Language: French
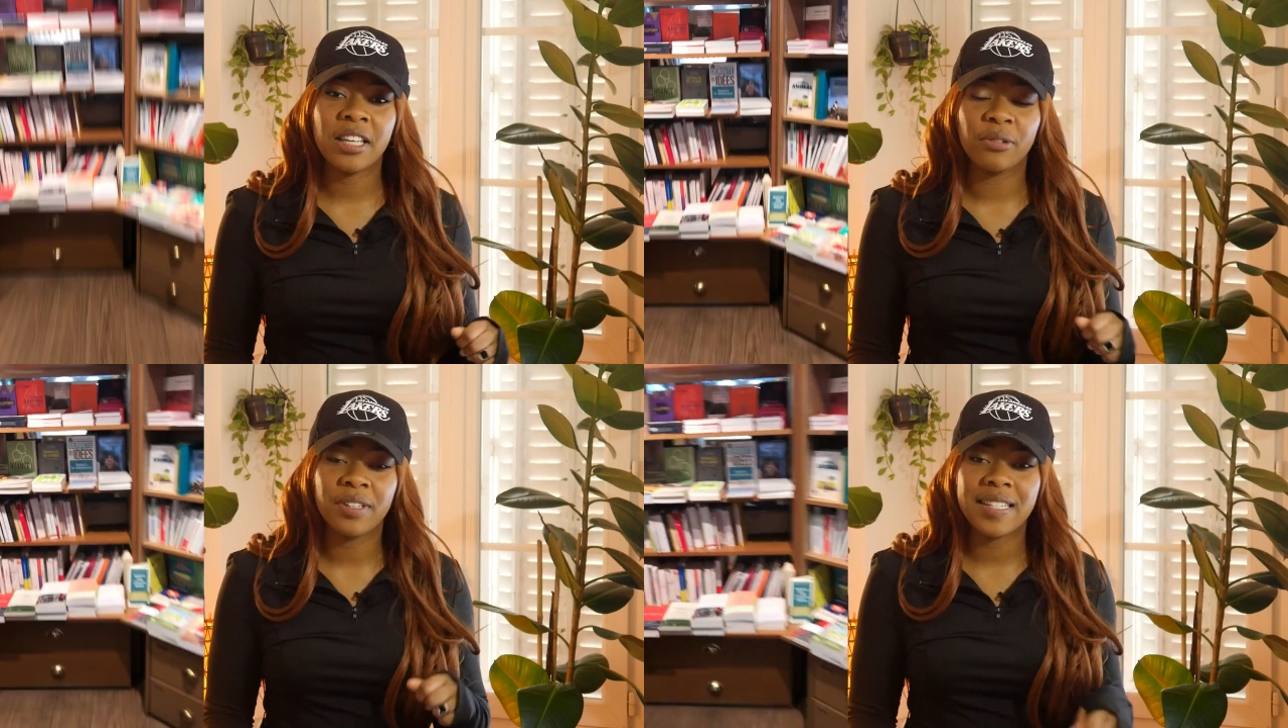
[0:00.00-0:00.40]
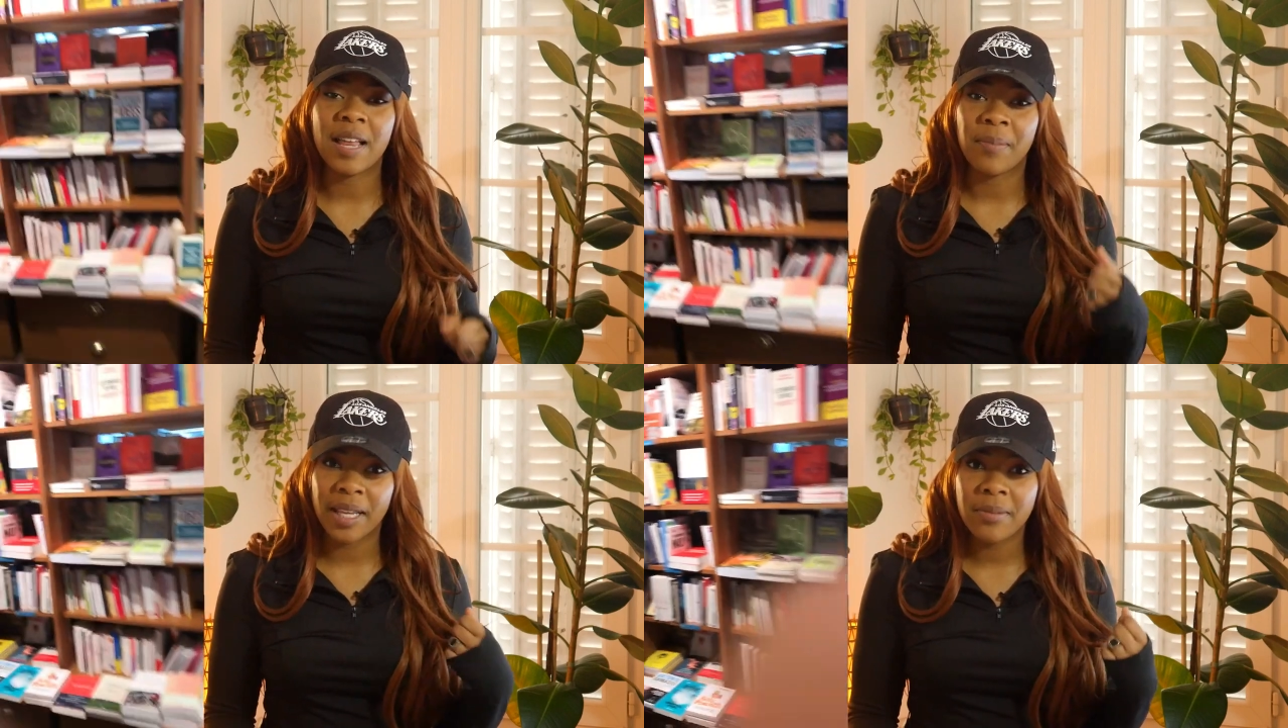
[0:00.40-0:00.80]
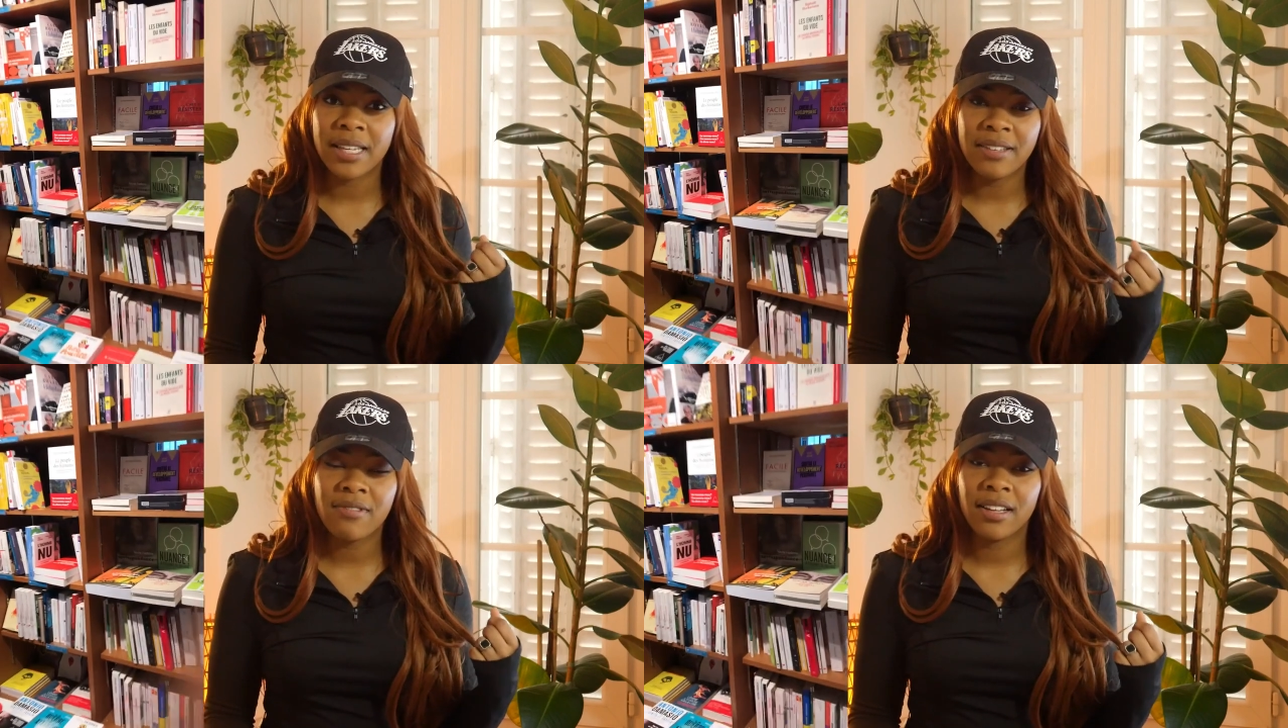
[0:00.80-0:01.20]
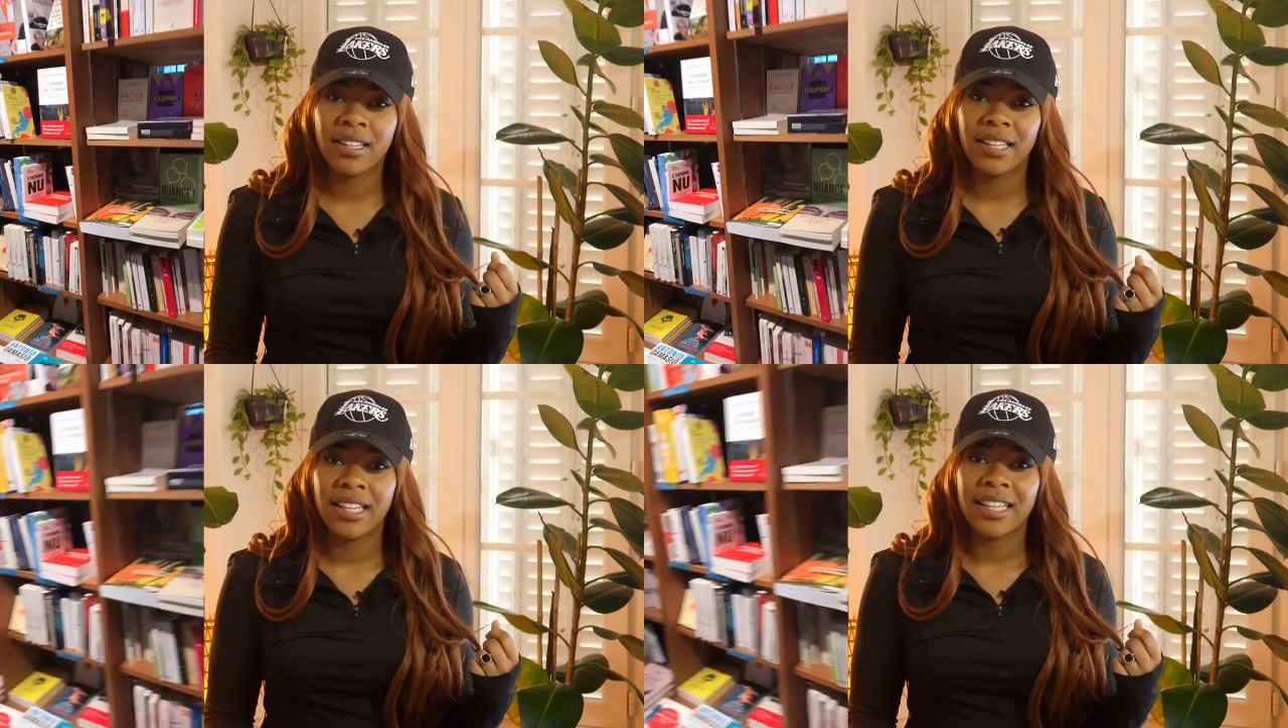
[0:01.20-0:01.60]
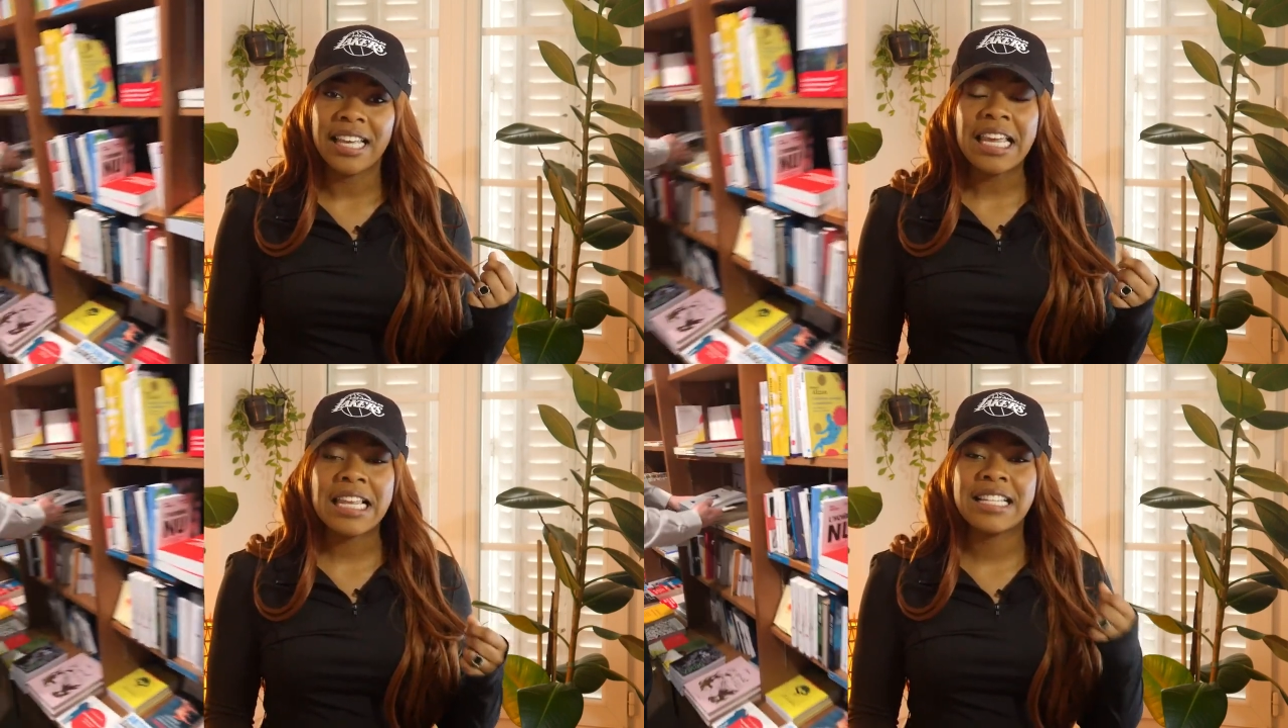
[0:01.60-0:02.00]
Et en fait, il a pris mes livres
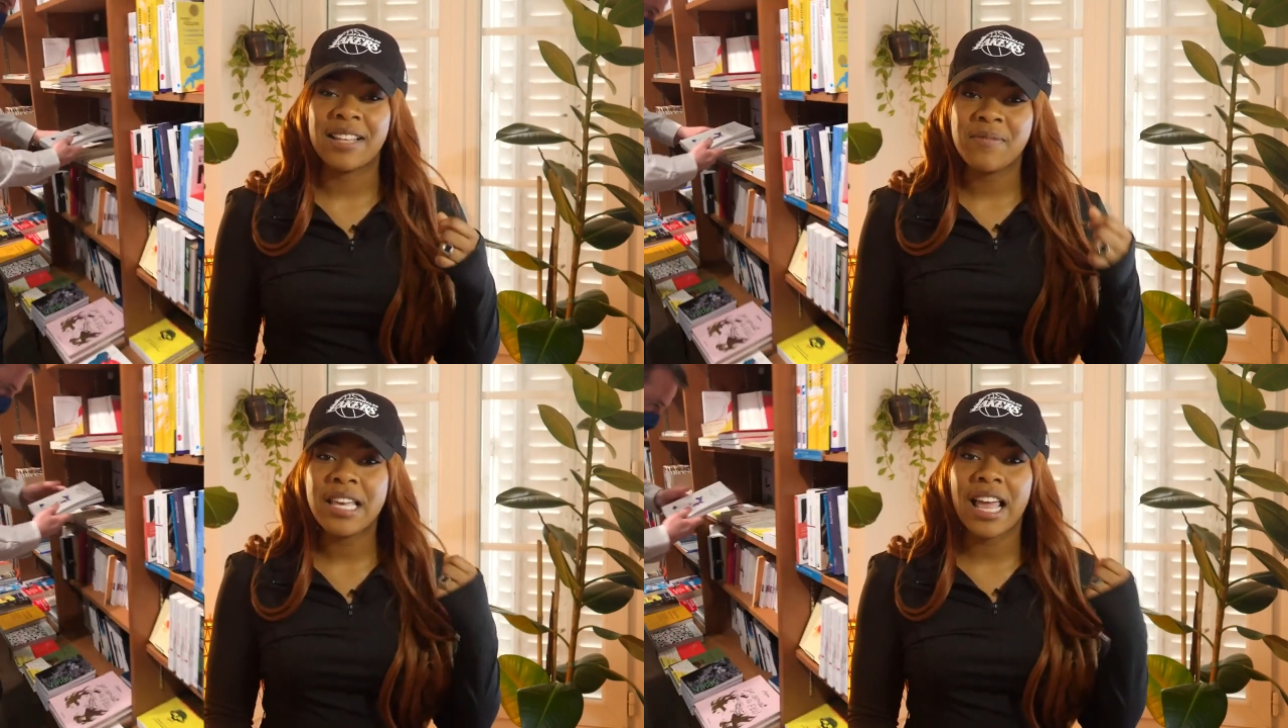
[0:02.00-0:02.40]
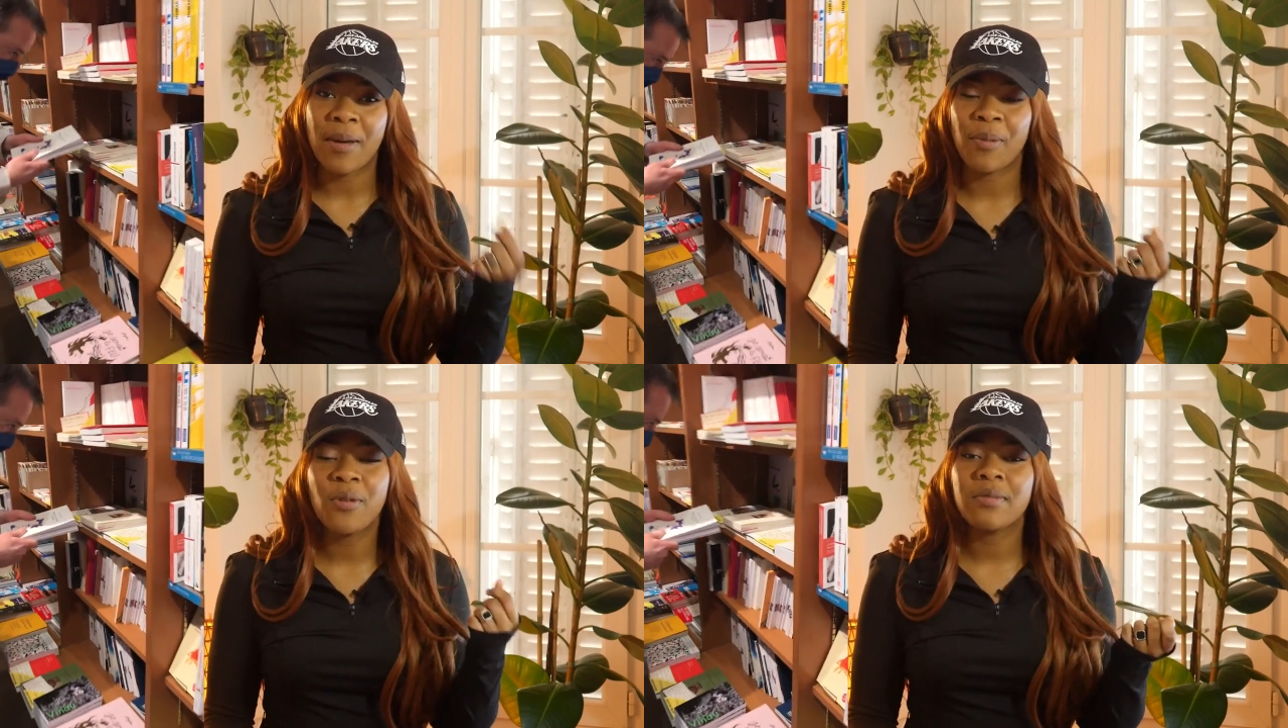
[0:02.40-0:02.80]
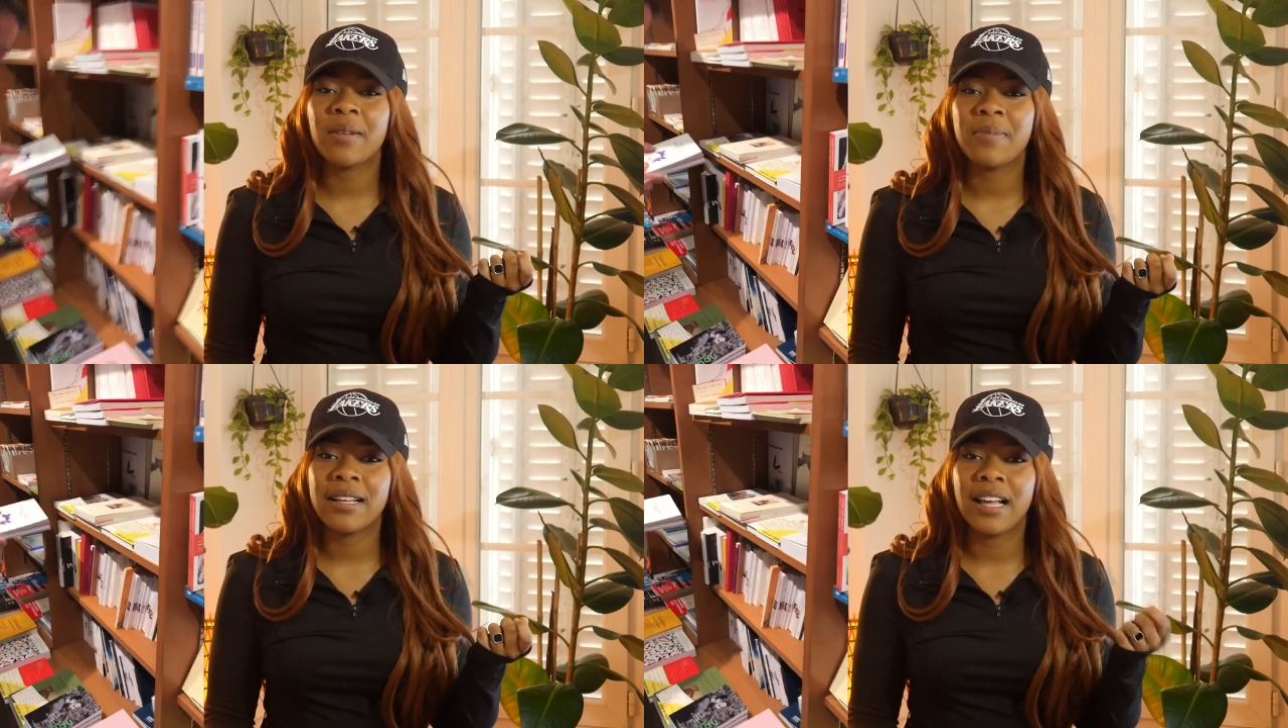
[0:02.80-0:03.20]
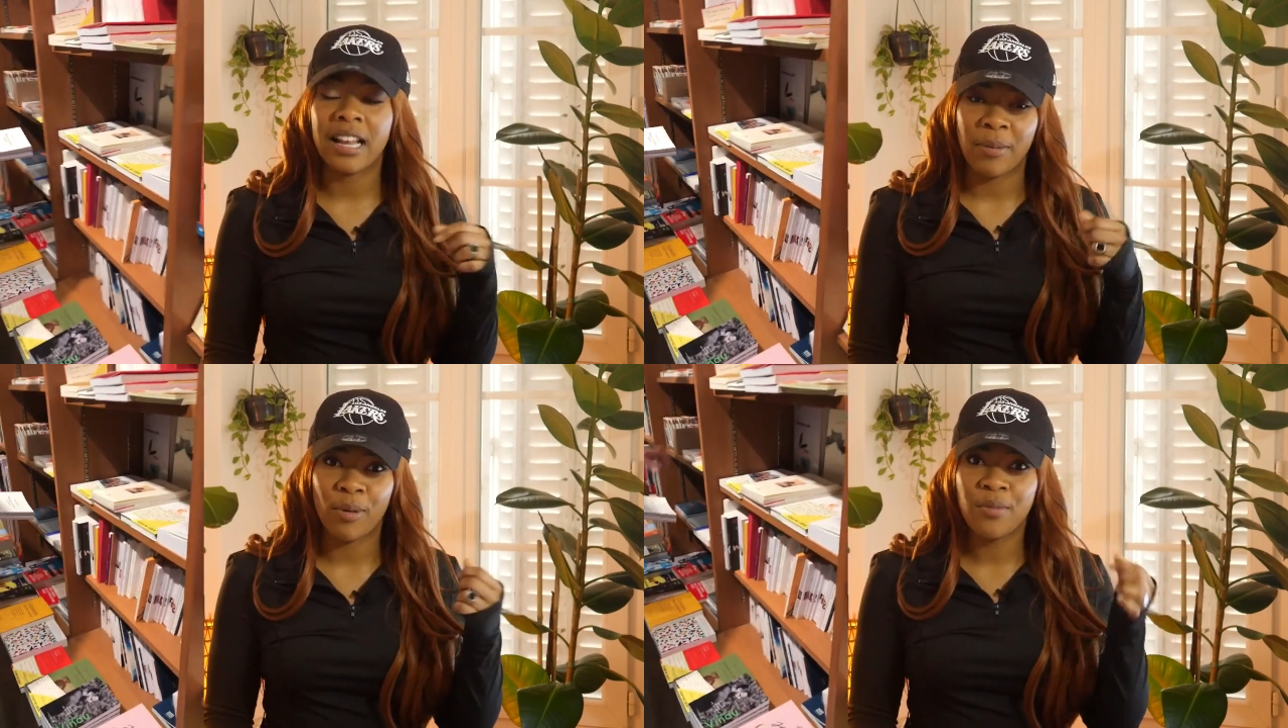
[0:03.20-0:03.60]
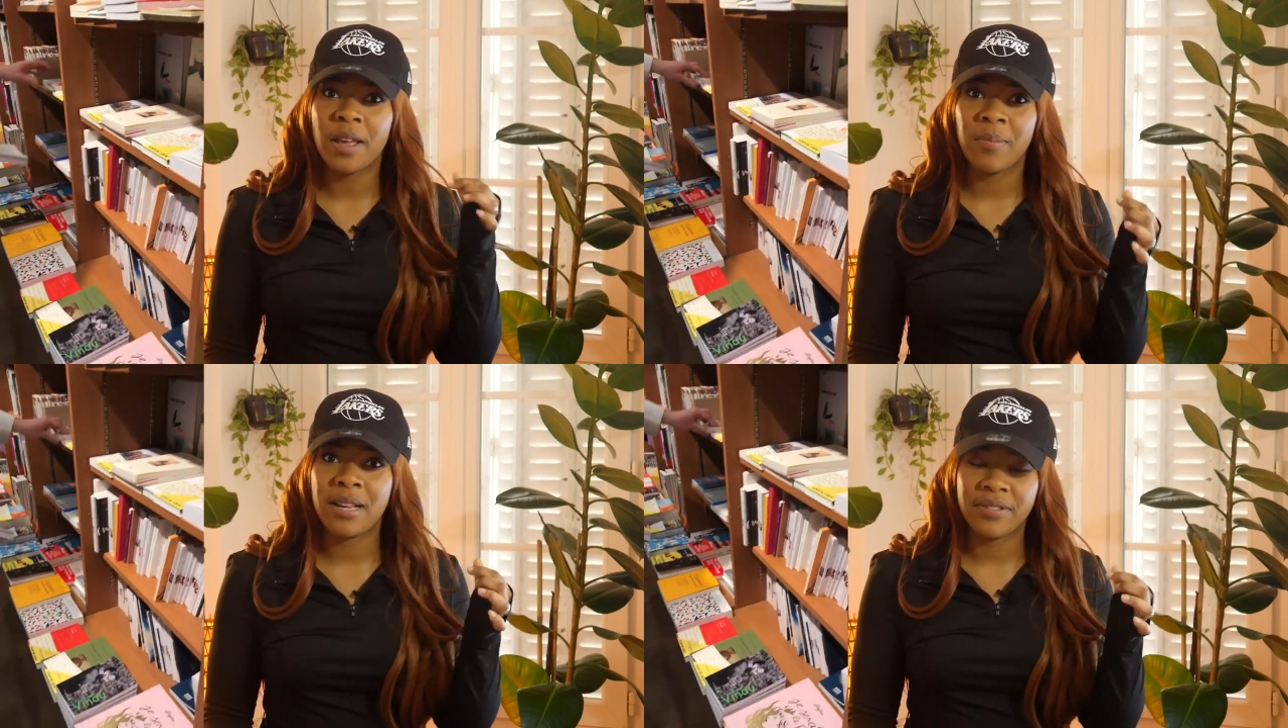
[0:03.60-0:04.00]
et il les a mis à la première, à la
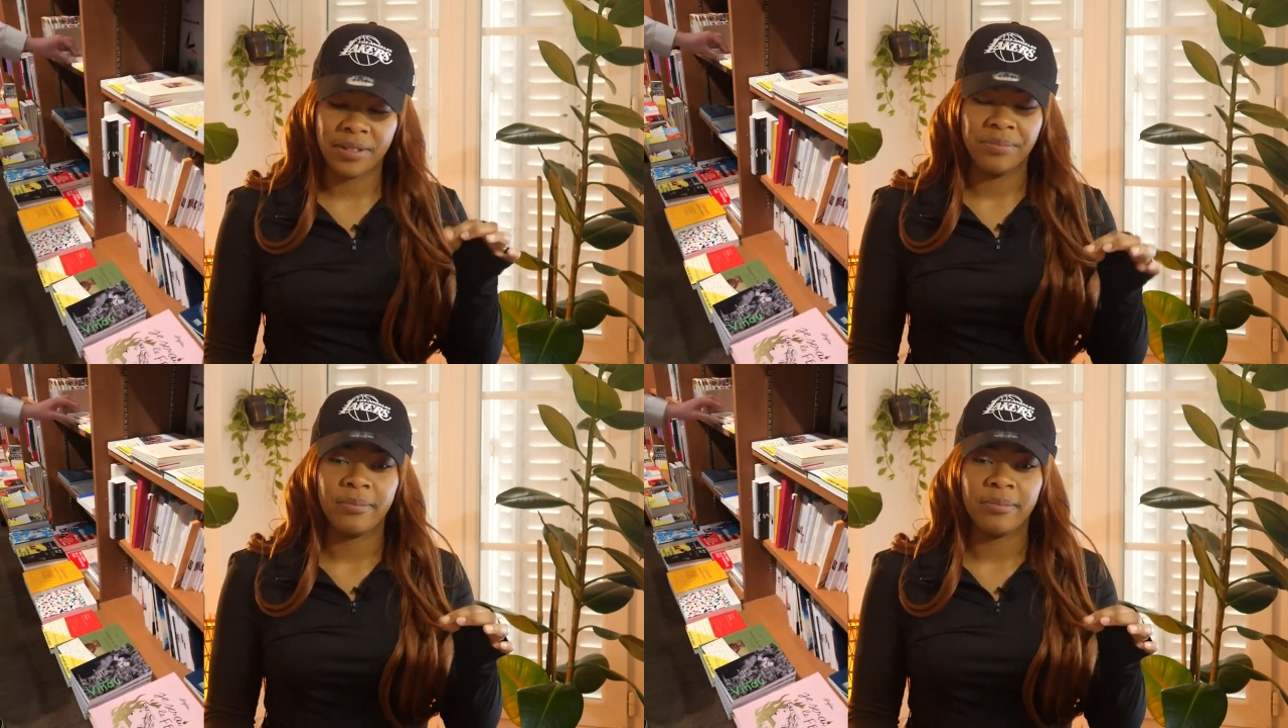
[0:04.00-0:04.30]
première place.